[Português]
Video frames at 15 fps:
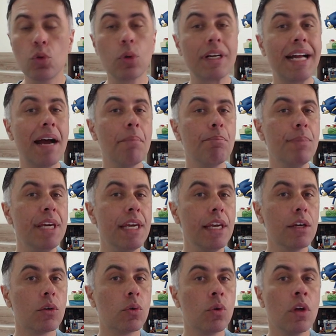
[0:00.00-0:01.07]
o
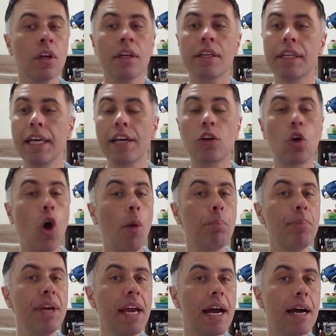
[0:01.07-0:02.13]
caminho que
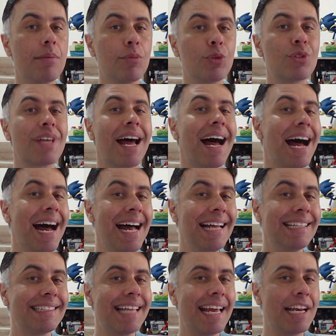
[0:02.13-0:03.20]
copiamos
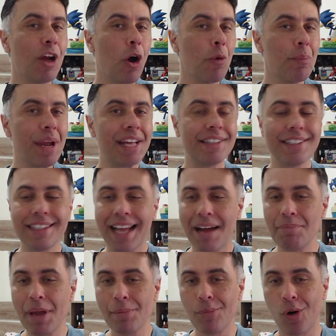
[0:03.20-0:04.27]
anteriormente na
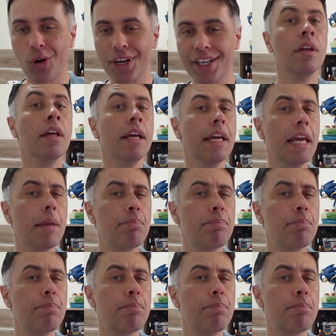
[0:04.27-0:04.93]
memória. E